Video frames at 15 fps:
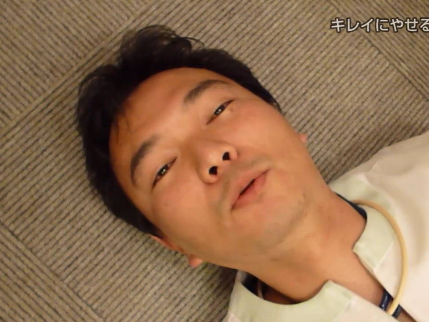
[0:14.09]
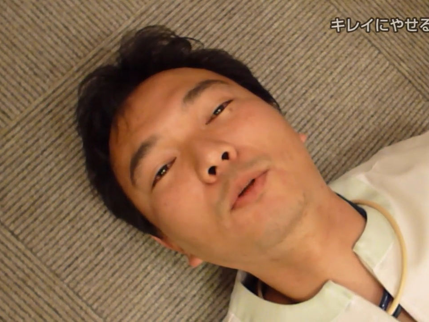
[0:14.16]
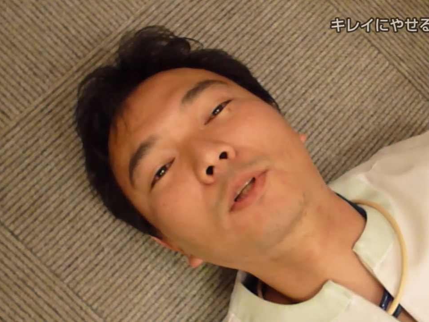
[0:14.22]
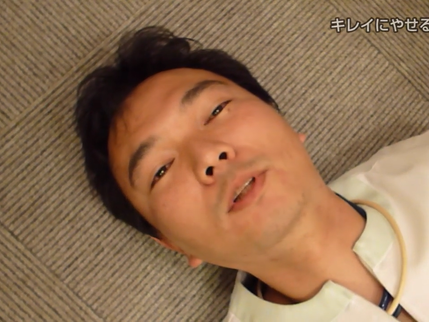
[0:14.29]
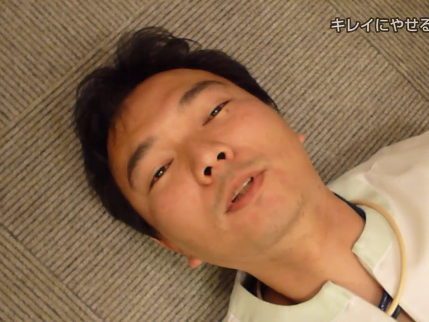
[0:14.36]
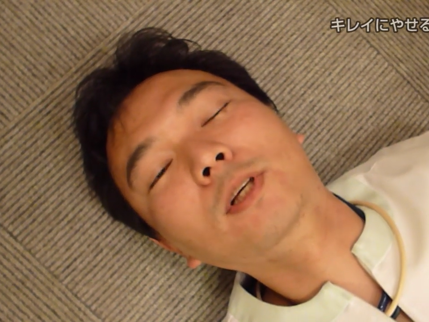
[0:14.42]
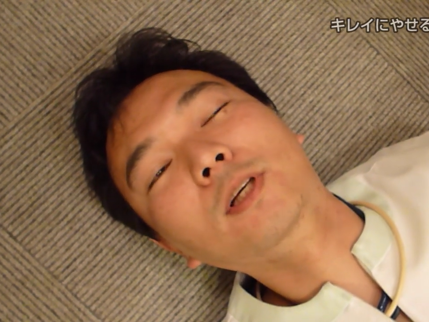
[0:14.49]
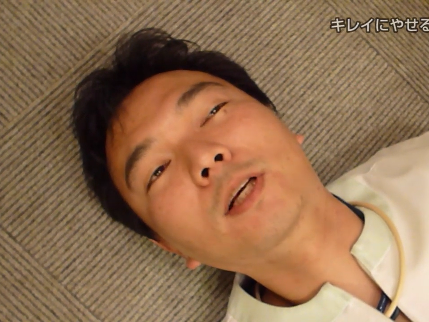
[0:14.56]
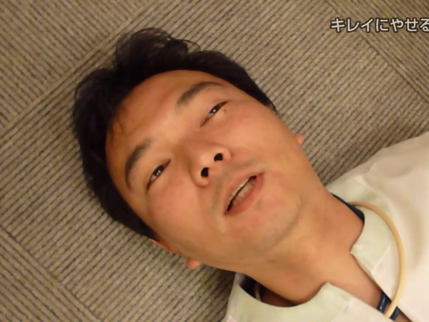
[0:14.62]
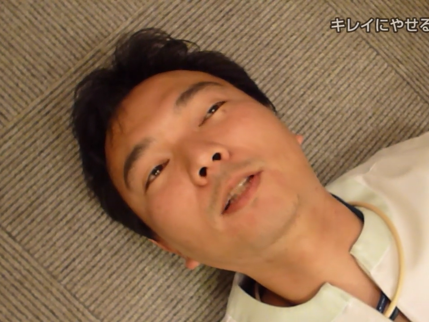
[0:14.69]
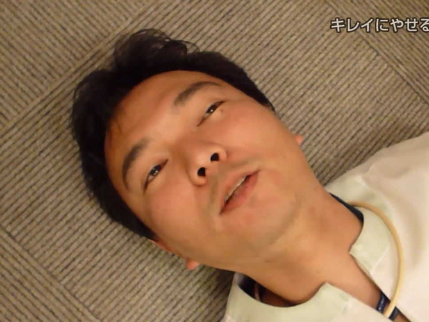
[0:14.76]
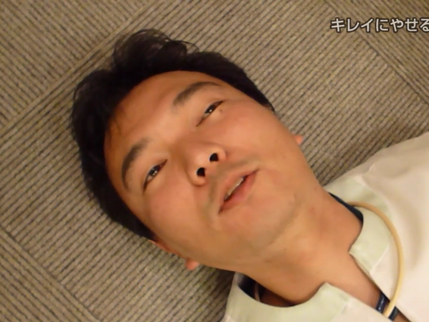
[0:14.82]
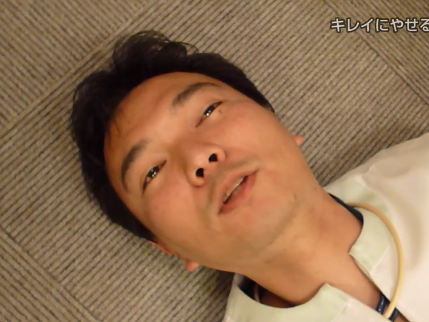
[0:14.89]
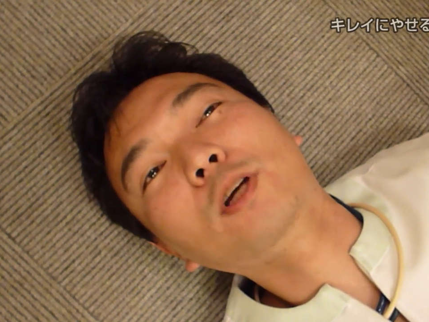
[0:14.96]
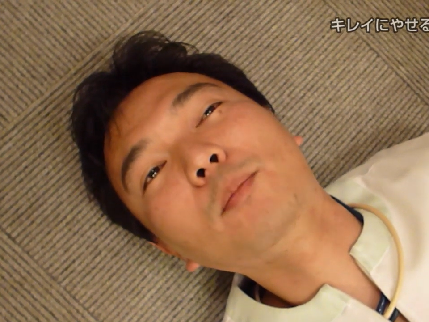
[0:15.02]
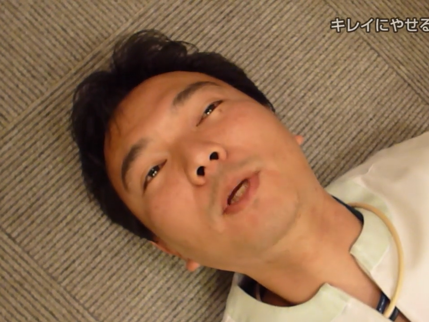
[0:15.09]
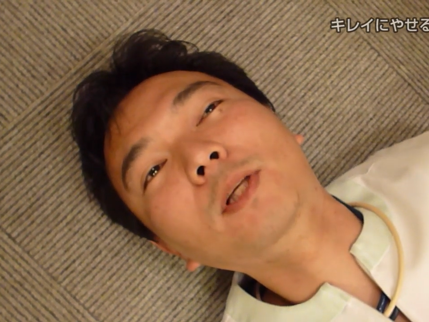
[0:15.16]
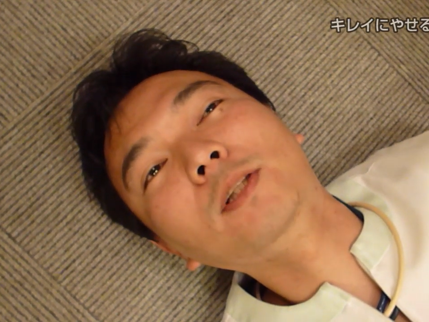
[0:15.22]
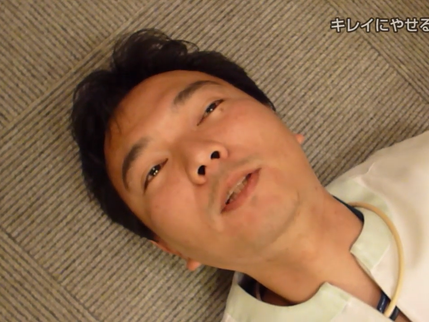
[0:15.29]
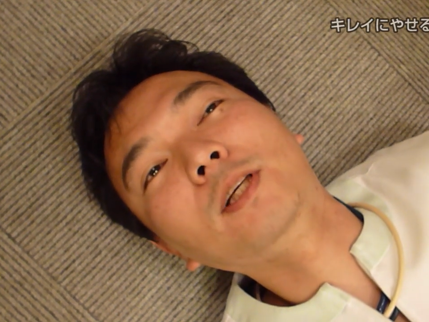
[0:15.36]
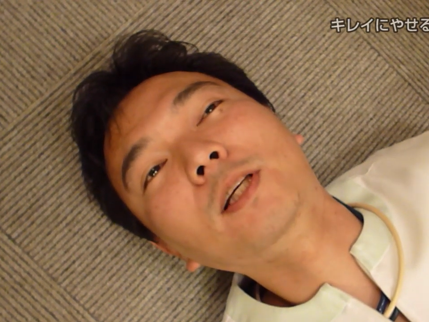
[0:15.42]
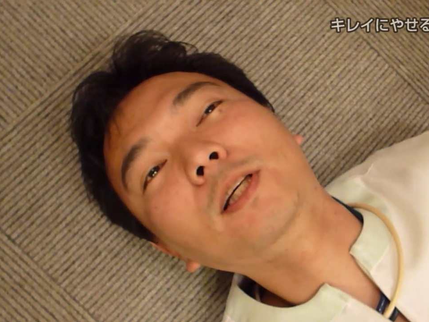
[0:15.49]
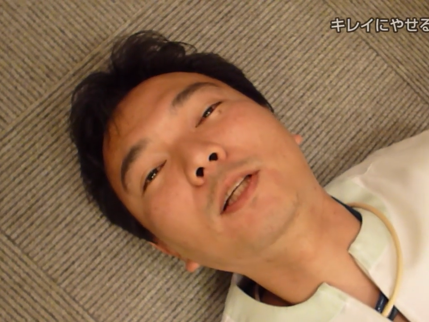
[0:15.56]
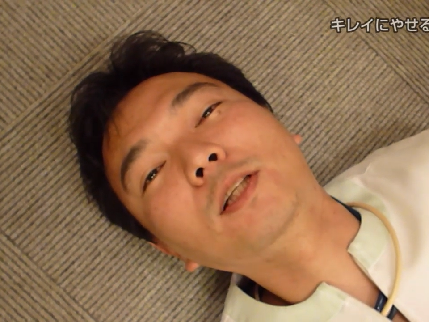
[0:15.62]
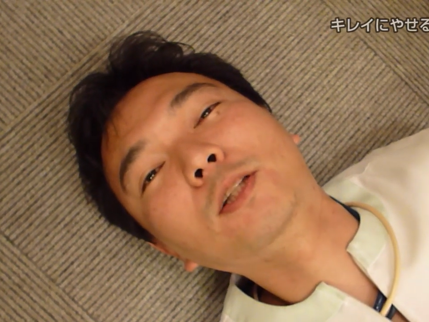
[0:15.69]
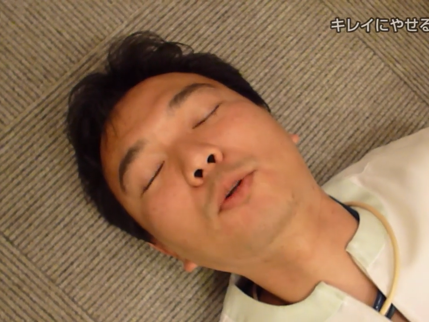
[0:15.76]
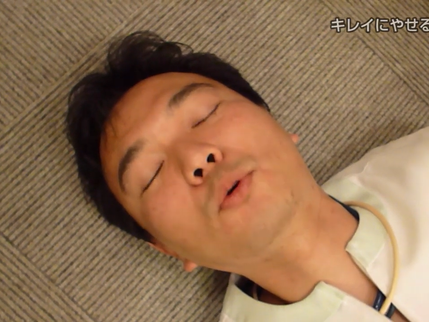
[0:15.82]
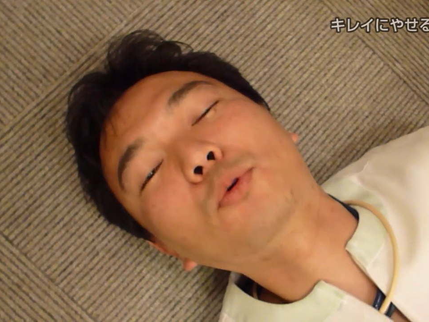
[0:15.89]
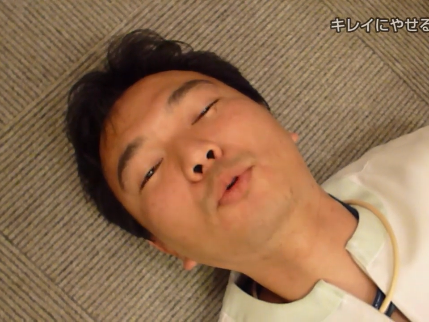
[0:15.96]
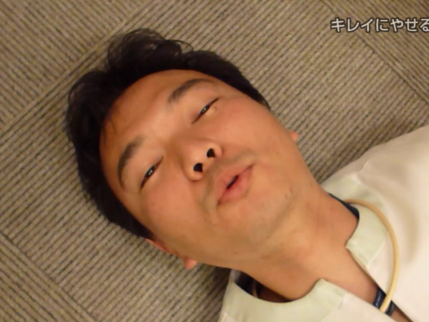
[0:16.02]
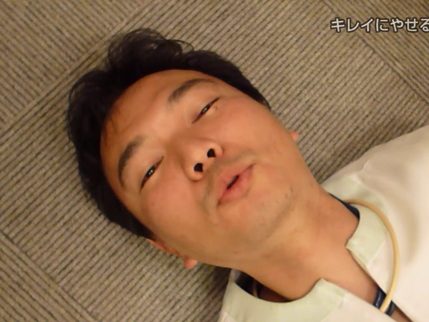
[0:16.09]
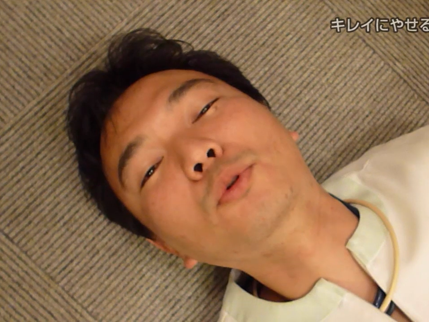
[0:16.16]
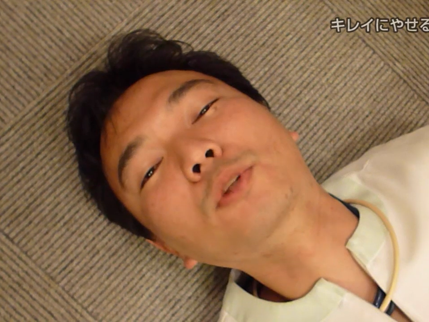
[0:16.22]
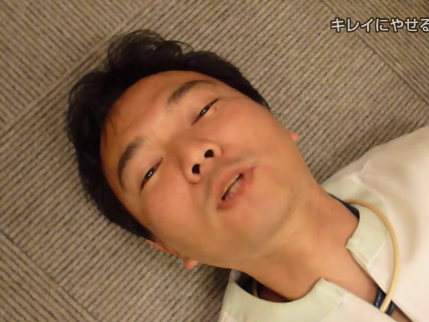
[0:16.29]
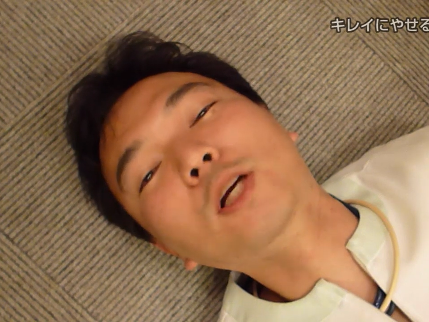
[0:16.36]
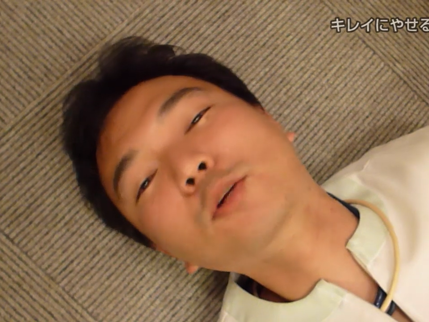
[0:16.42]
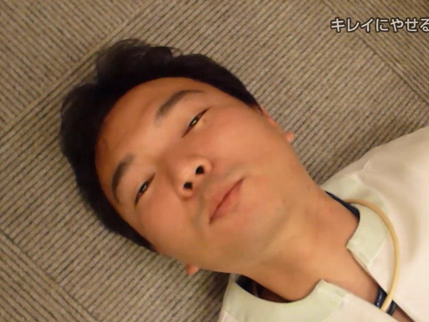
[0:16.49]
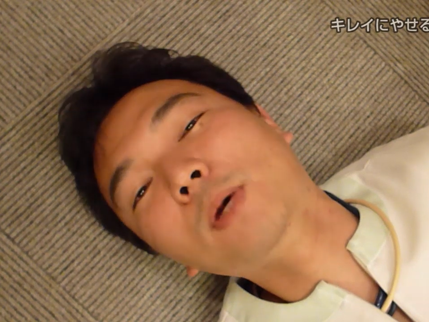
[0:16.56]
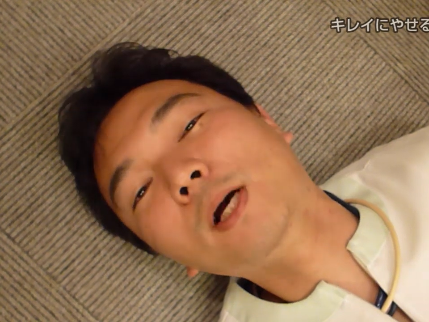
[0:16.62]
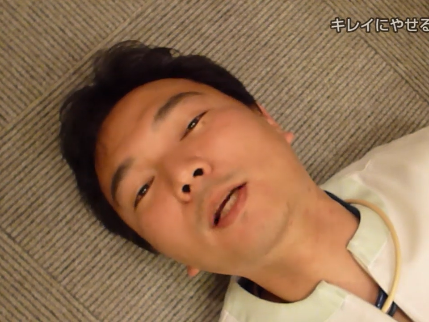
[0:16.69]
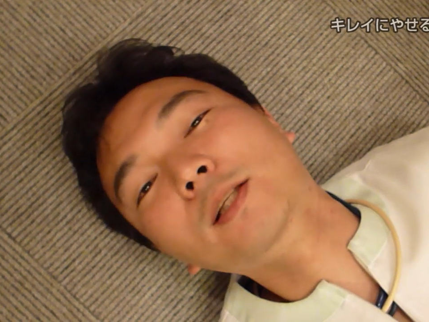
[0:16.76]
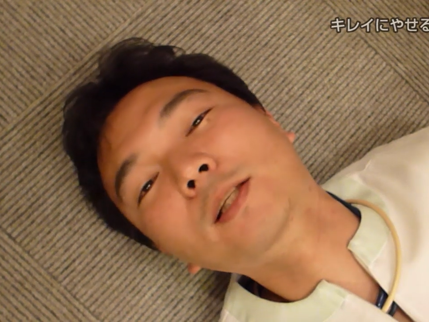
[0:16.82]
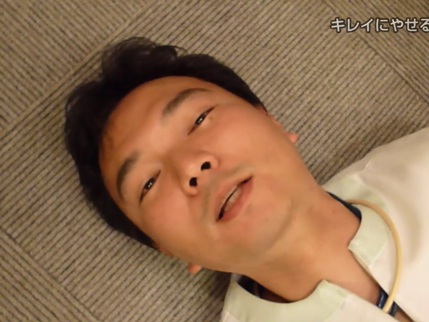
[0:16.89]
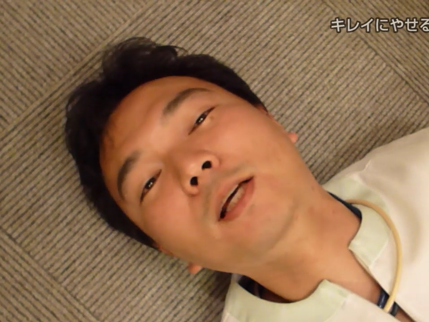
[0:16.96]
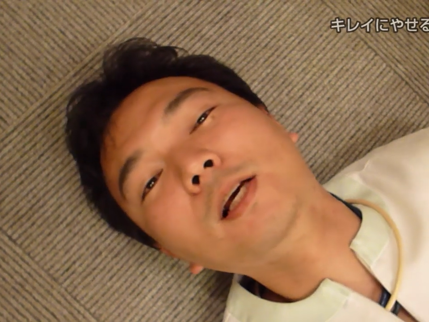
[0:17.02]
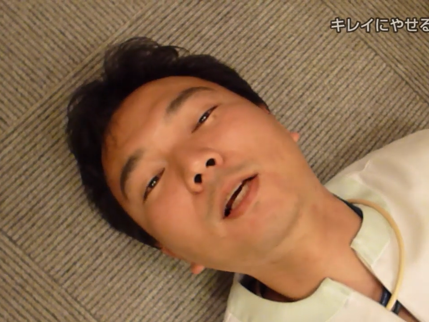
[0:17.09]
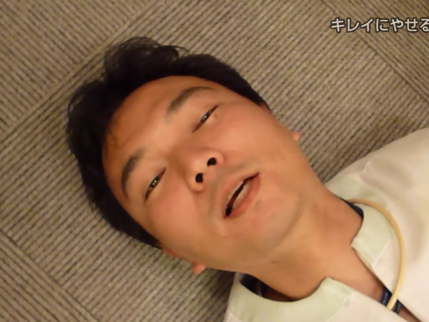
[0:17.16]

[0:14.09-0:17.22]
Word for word: とですね痩せるためにぜひ一工夫寝る前に